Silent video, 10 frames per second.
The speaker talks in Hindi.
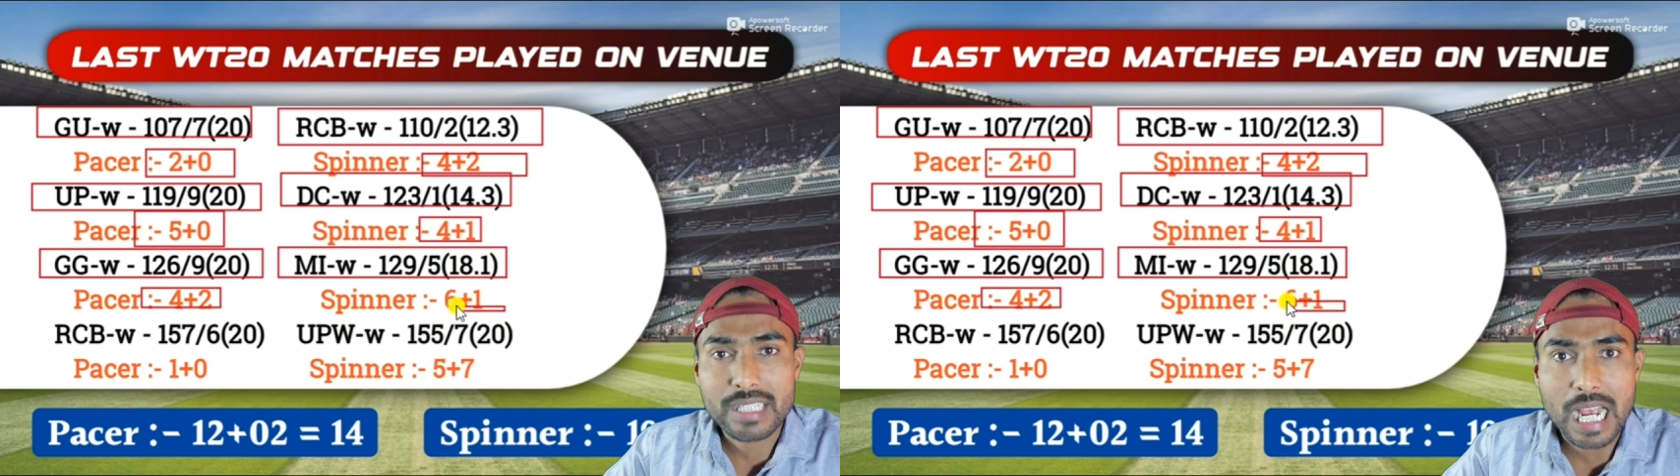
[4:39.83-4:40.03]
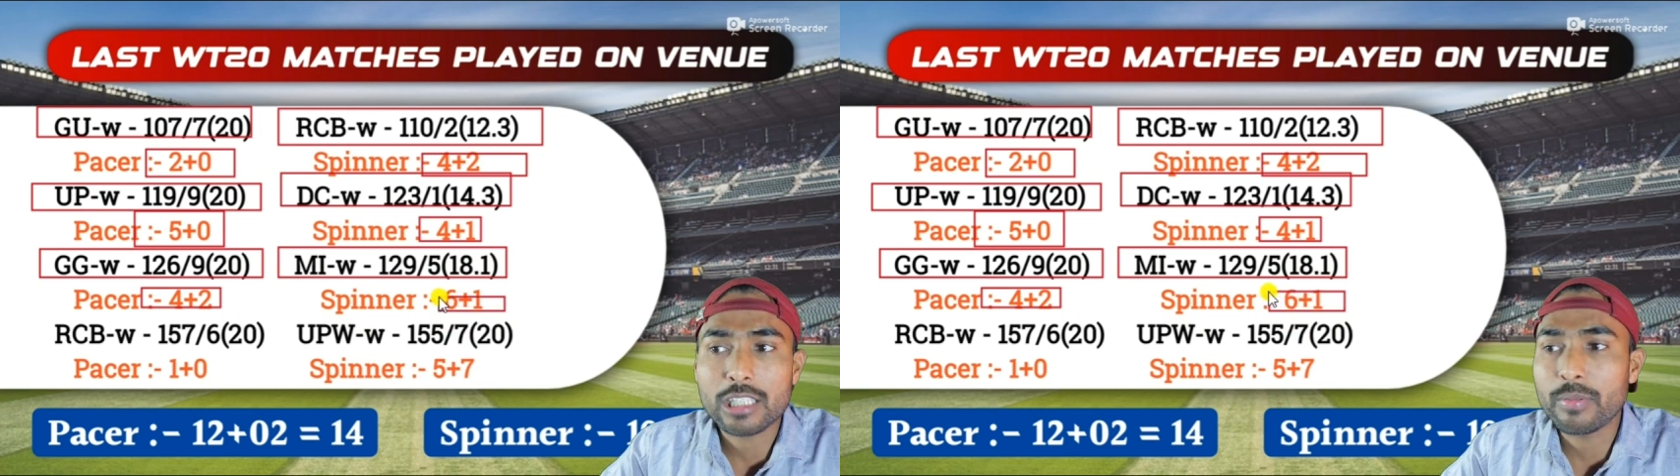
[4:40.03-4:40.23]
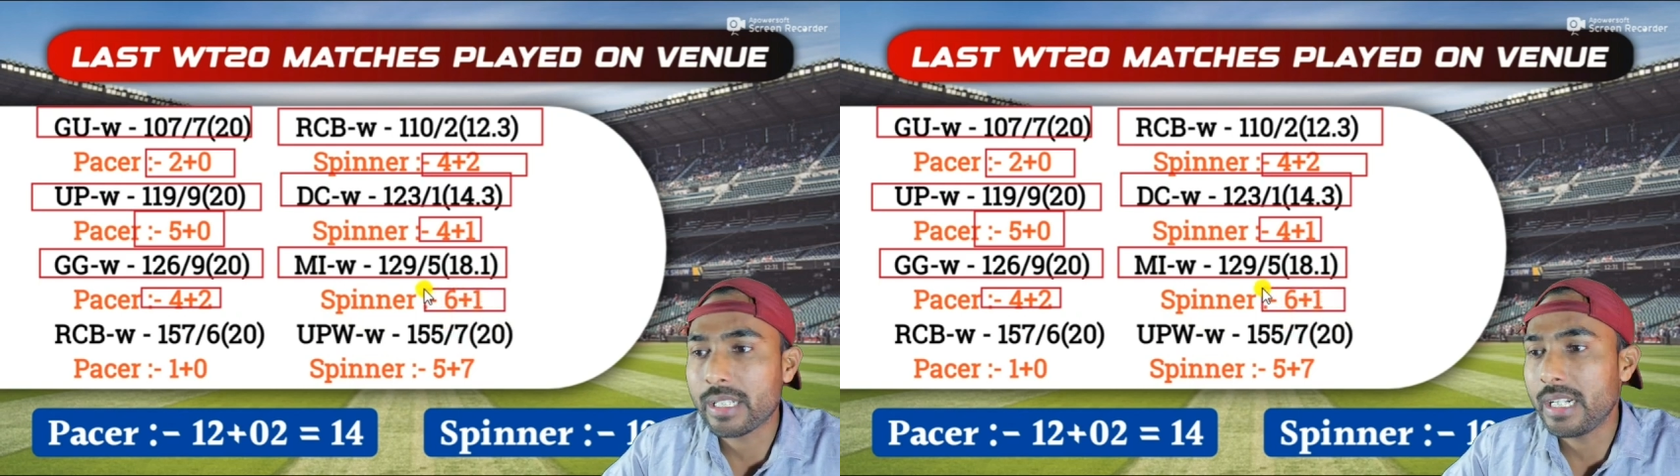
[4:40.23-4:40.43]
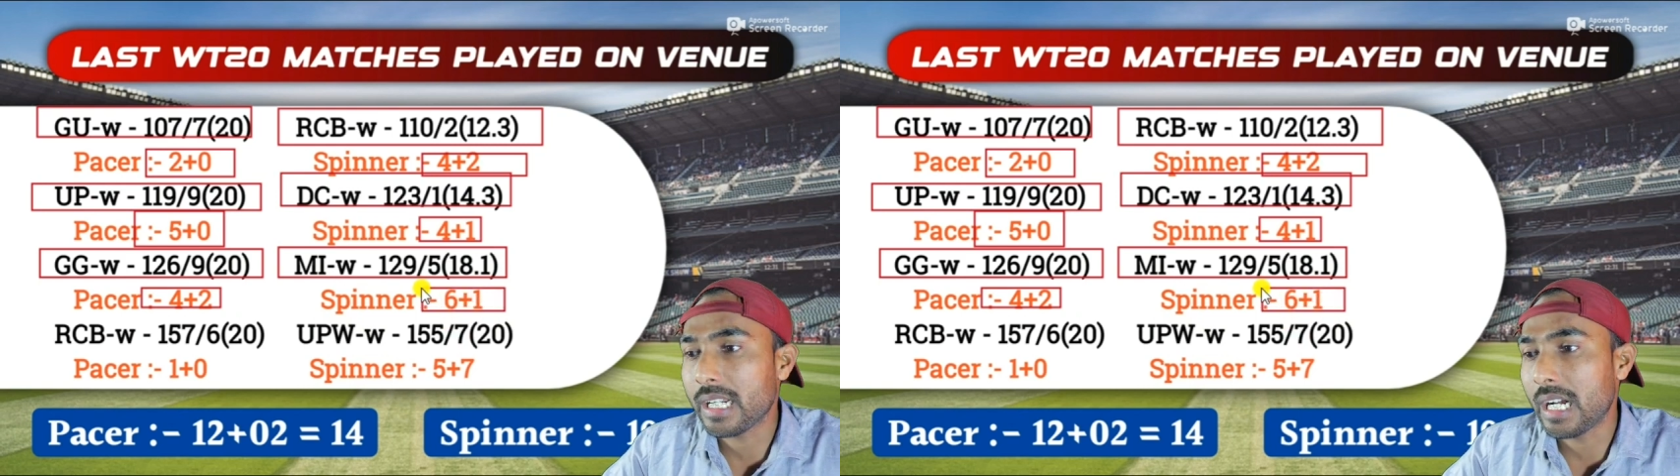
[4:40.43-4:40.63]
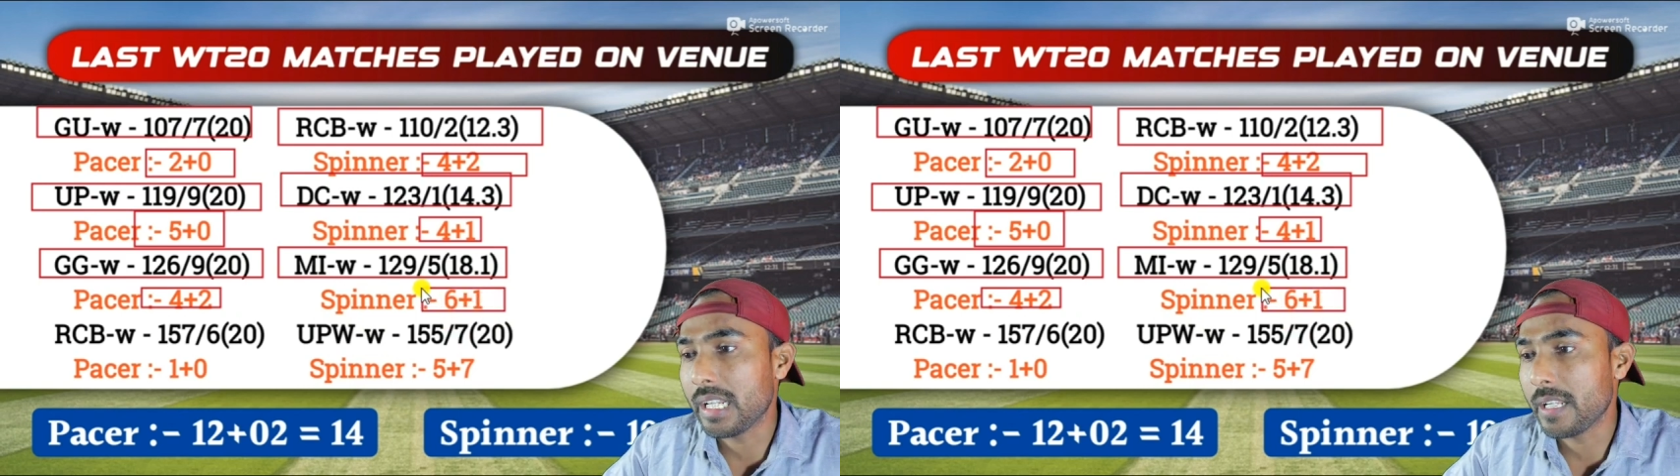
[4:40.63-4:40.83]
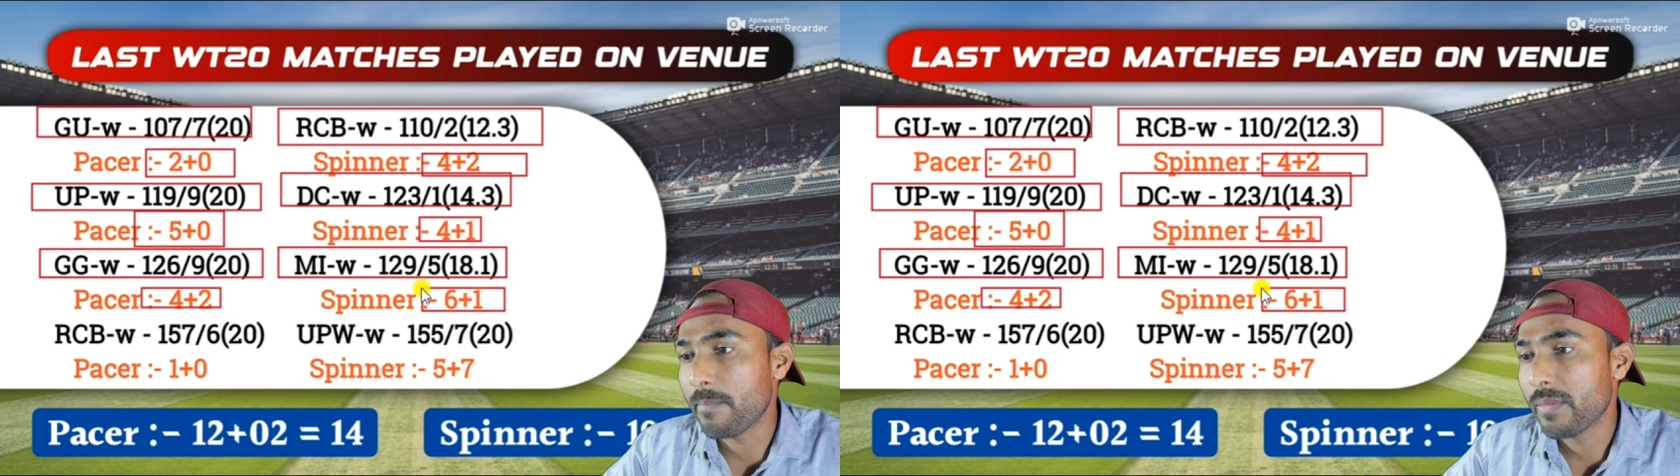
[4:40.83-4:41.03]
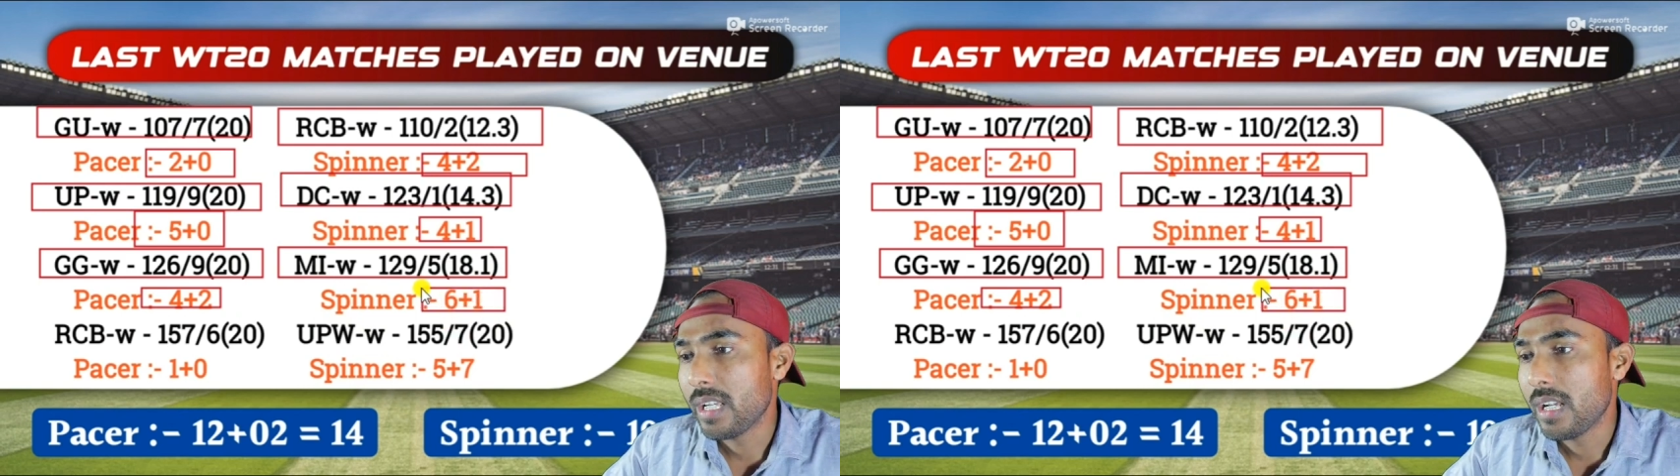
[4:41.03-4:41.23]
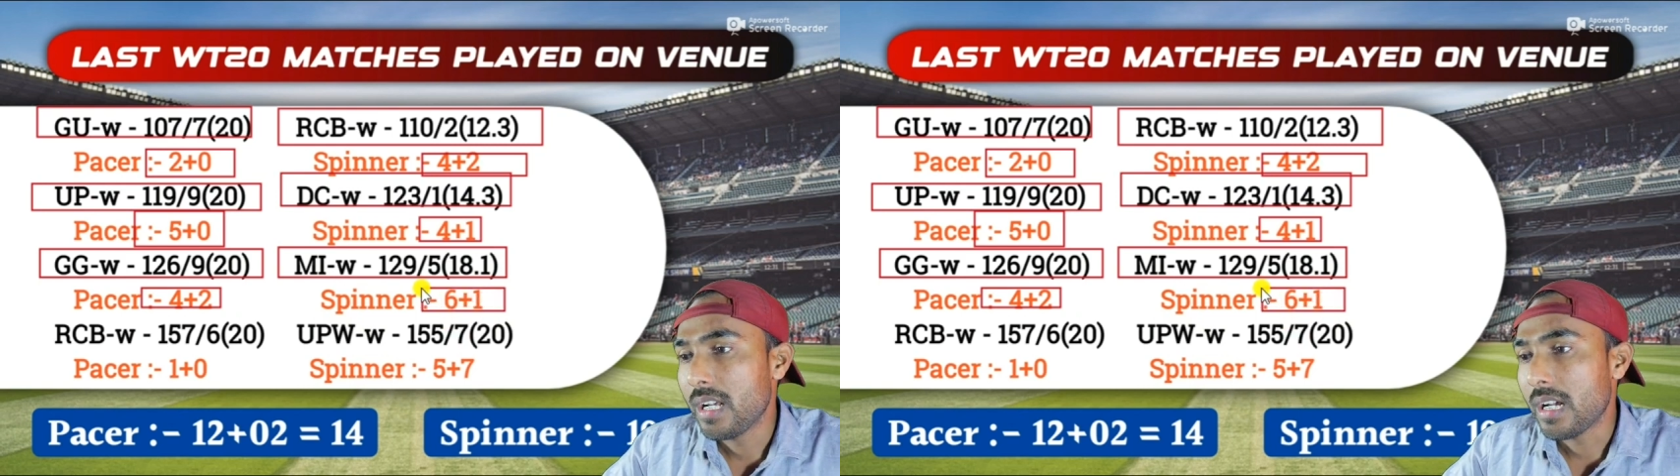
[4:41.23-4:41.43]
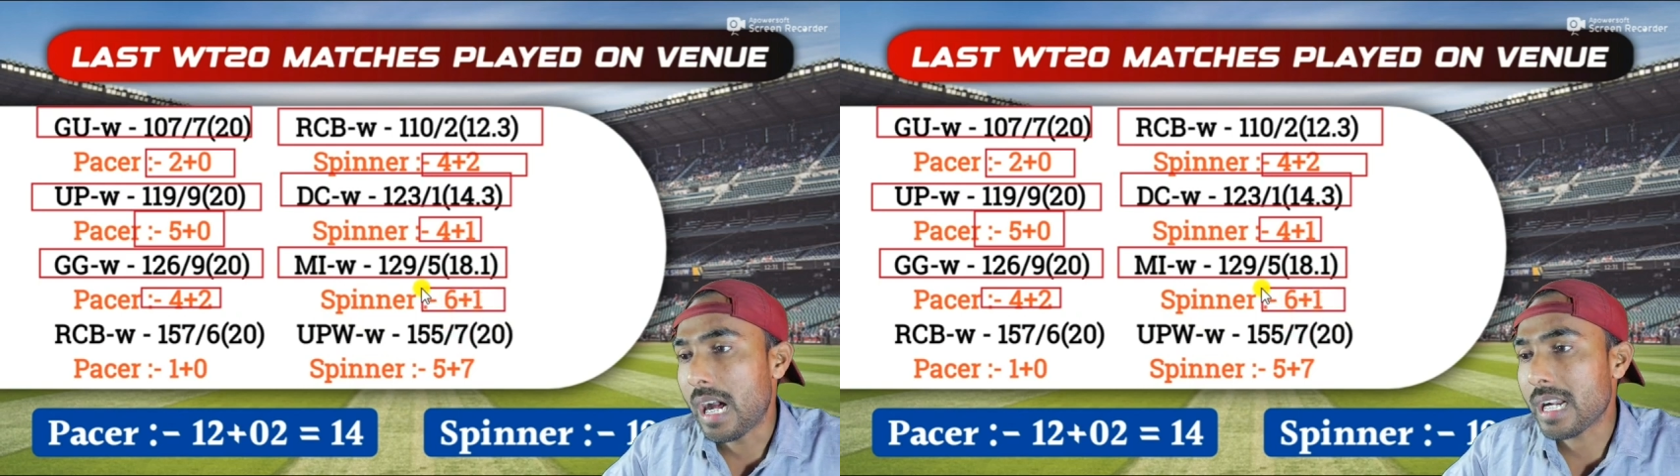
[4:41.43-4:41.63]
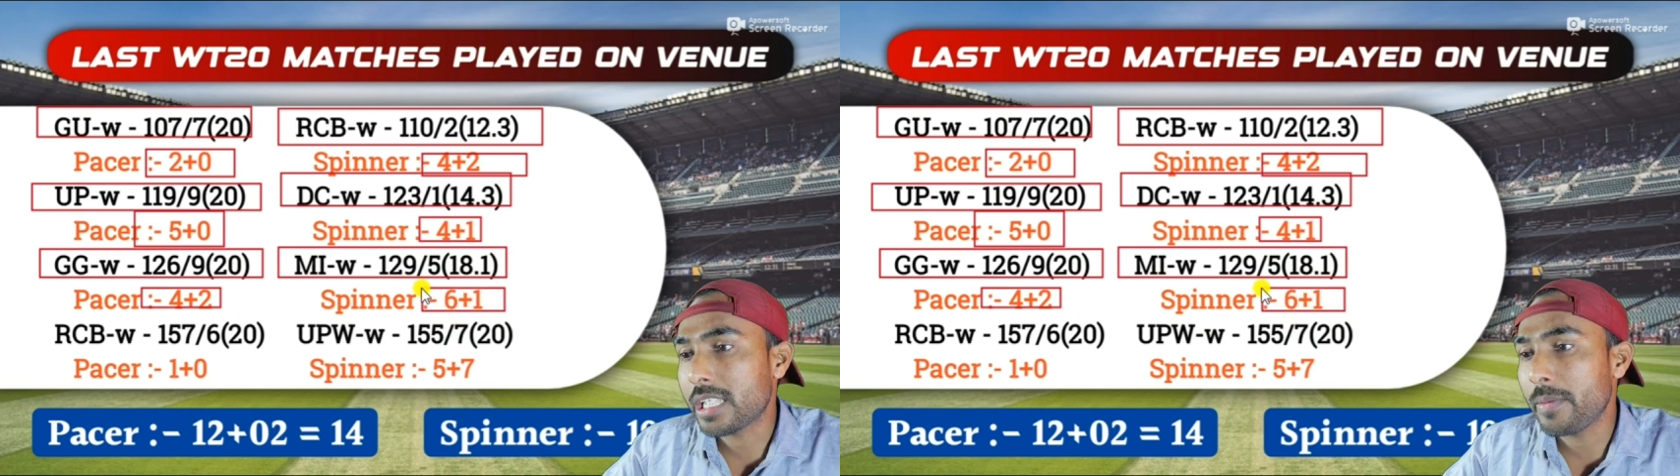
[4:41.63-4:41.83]
सात विकेट निकाले
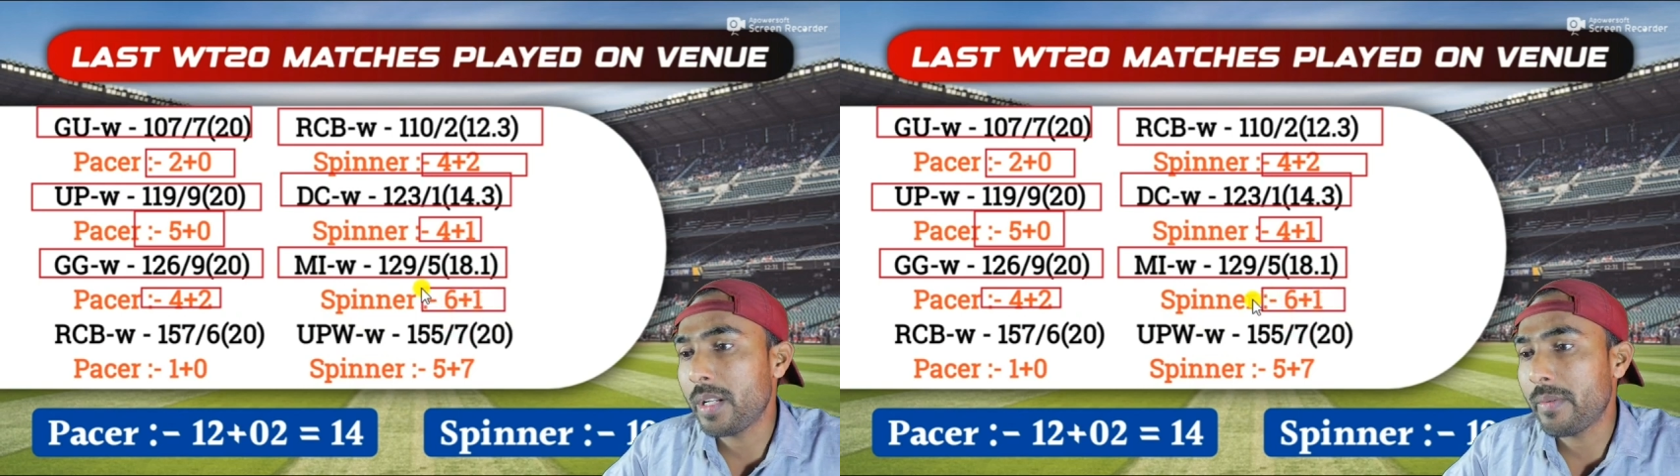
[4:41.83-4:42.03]
आर